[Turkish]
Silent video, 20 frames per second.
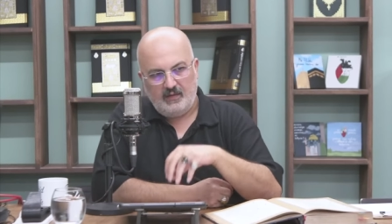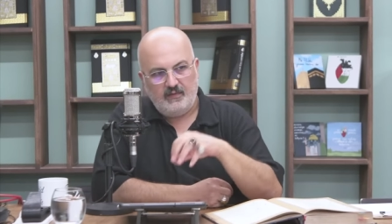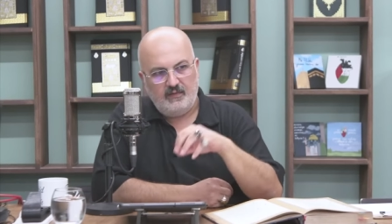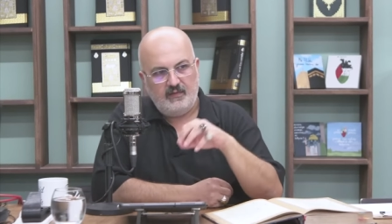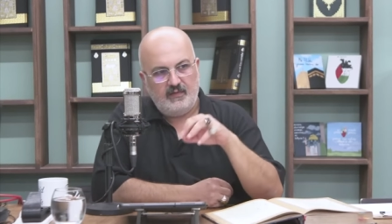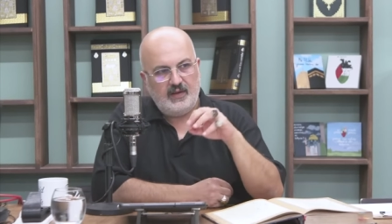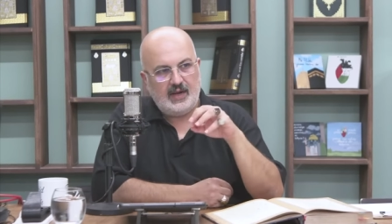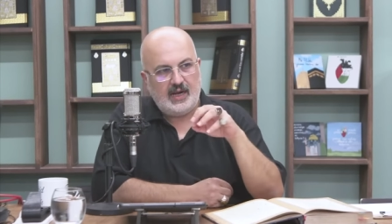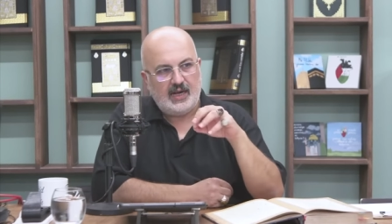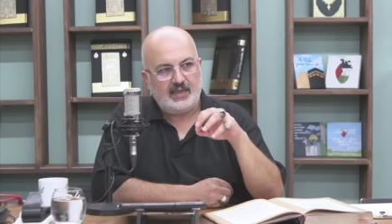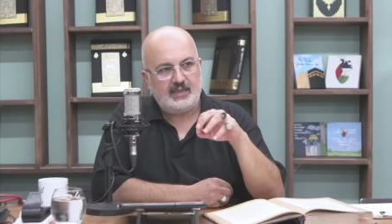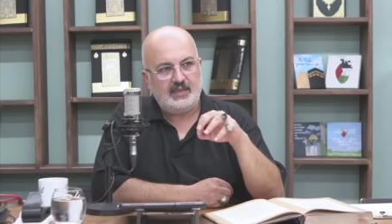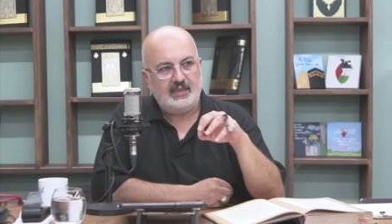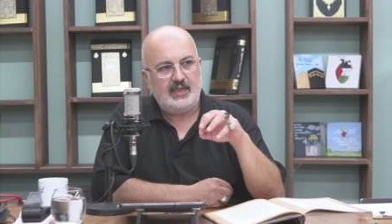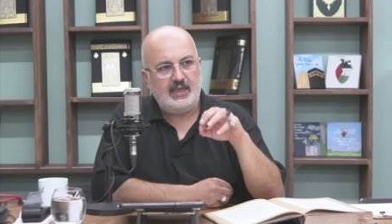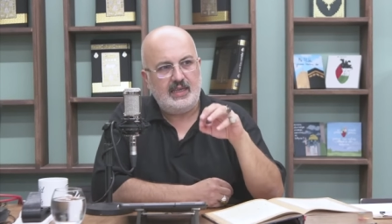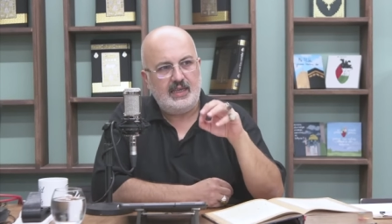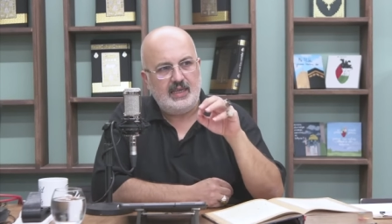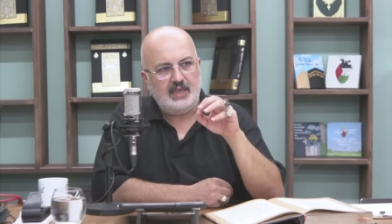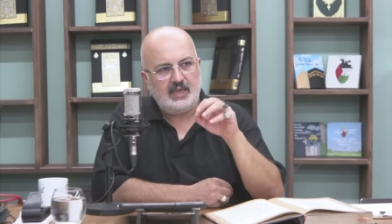
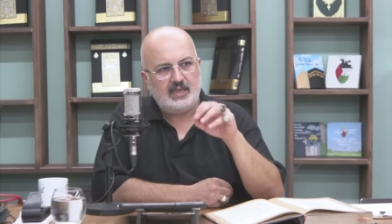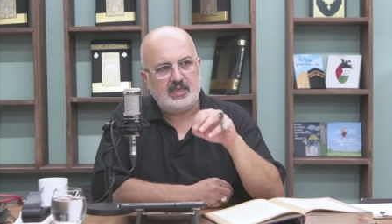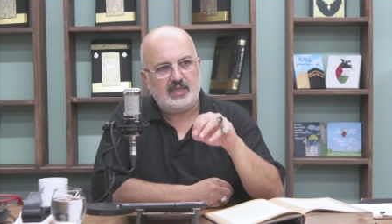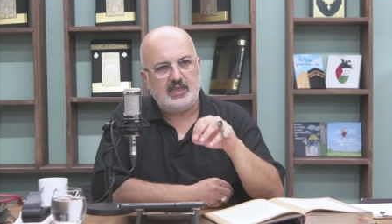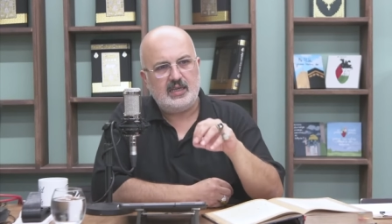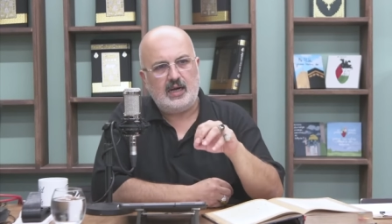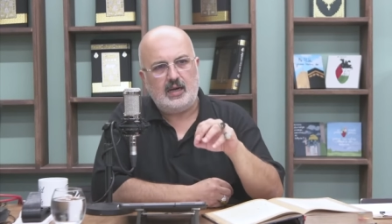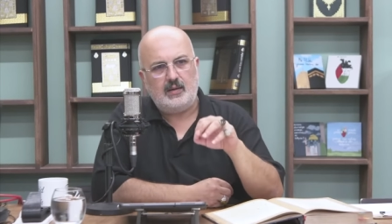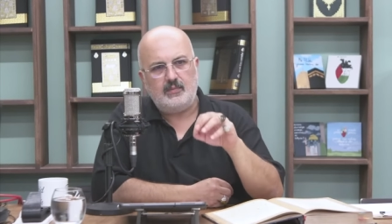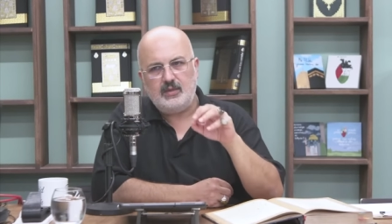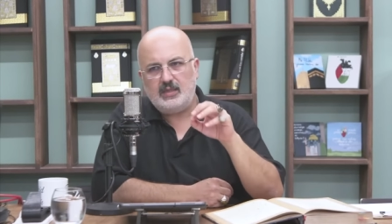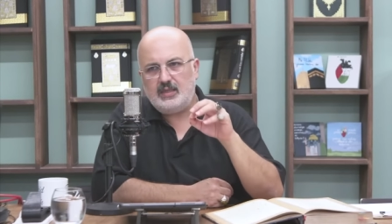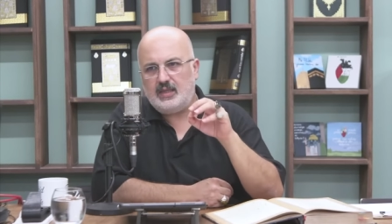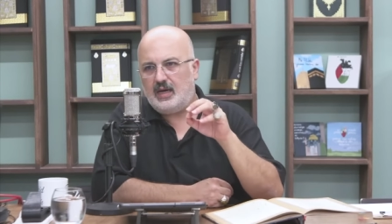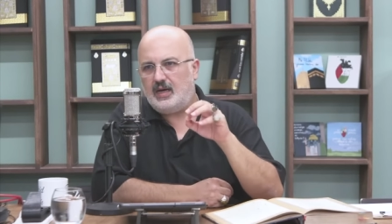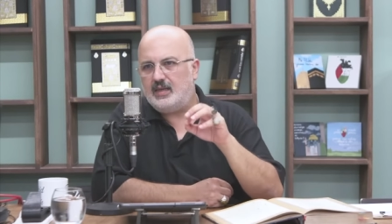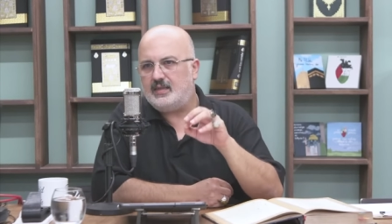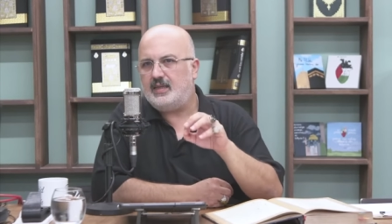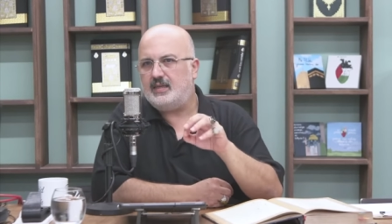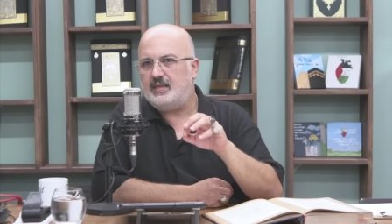verdiği ikramın
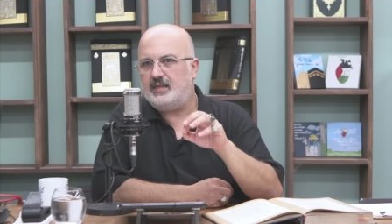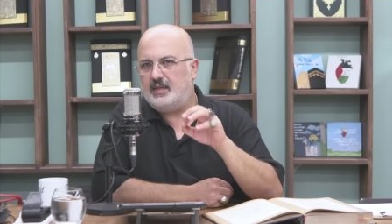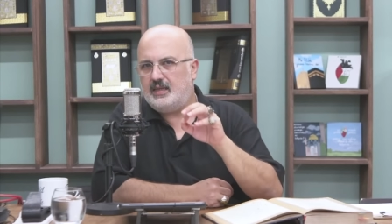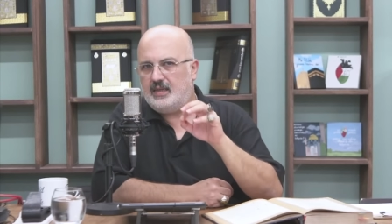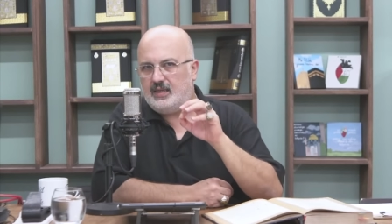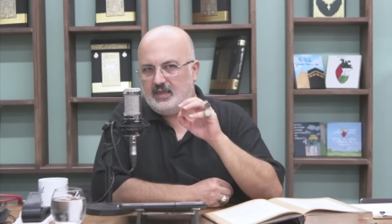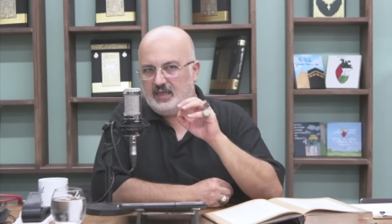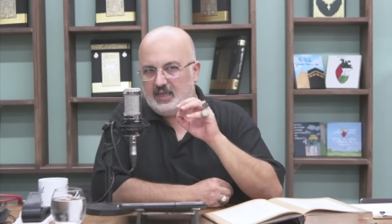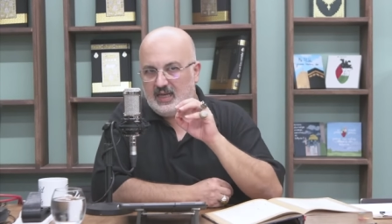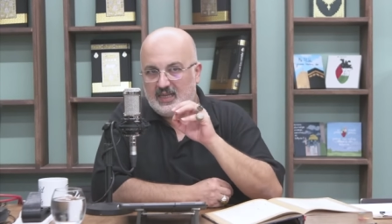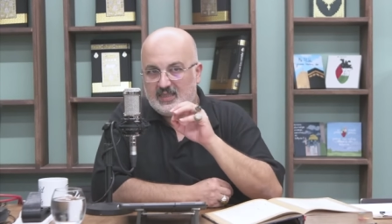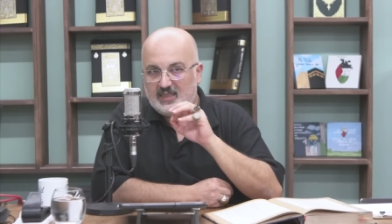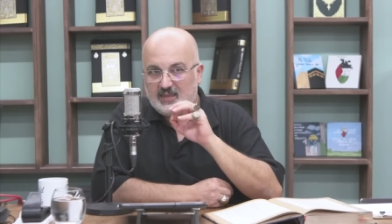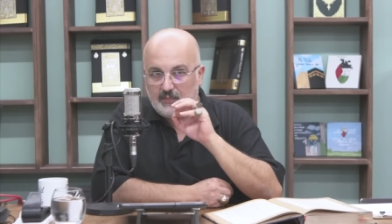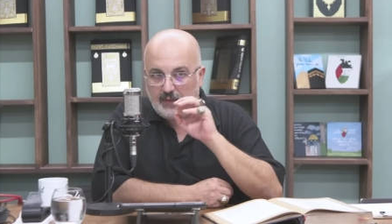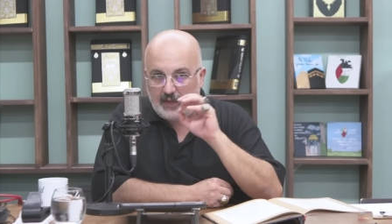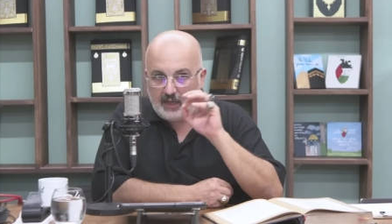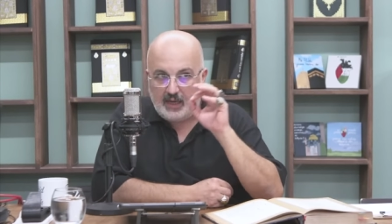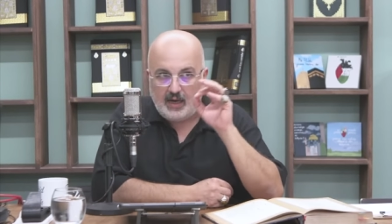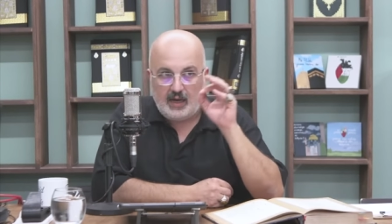adedini
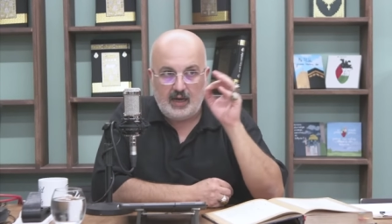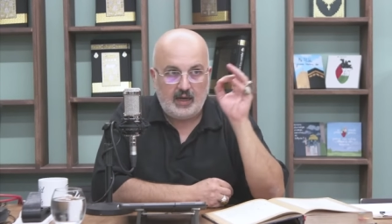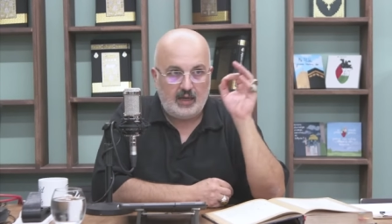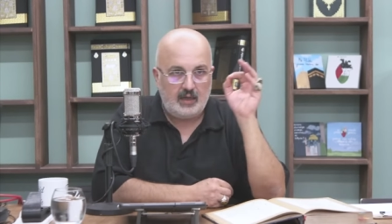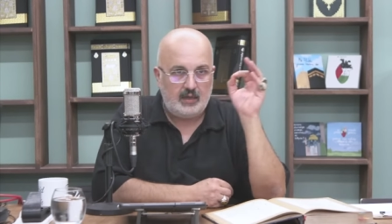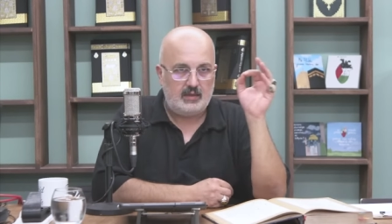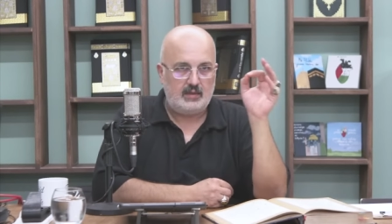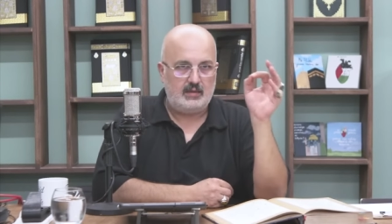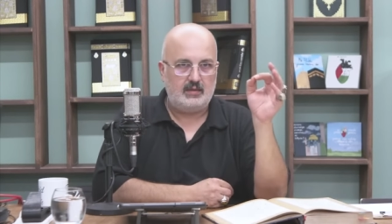yazmaya,